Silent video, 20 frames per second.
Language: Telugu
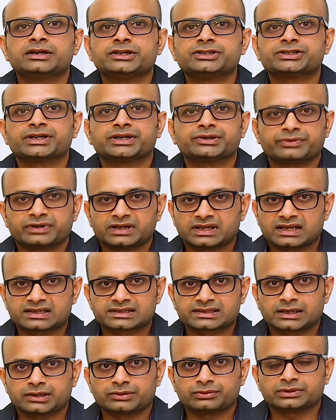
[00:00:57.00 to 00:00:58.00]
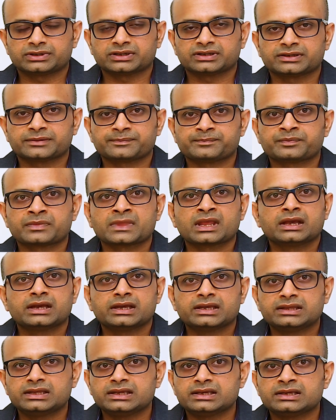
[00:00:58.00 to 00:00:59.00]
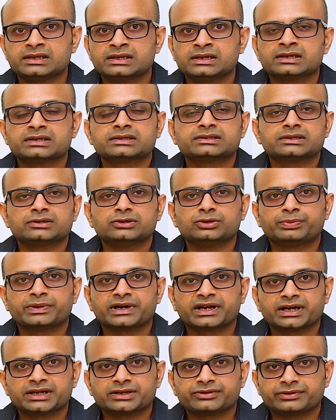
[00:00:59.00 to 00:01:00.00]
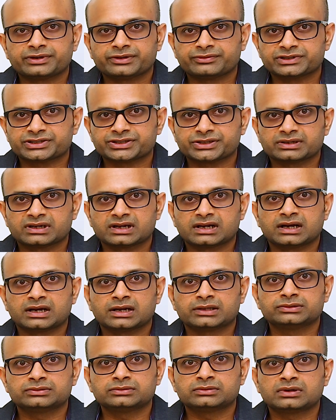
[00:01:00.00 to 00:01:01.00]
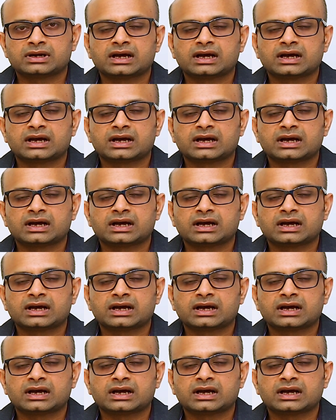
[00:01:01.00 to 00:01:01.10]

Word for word: ఇచ్చేటువంటి ఆస్కారం ఉంటుంది ఇది సిగ్గుపడేటువంటి విషయం కాదు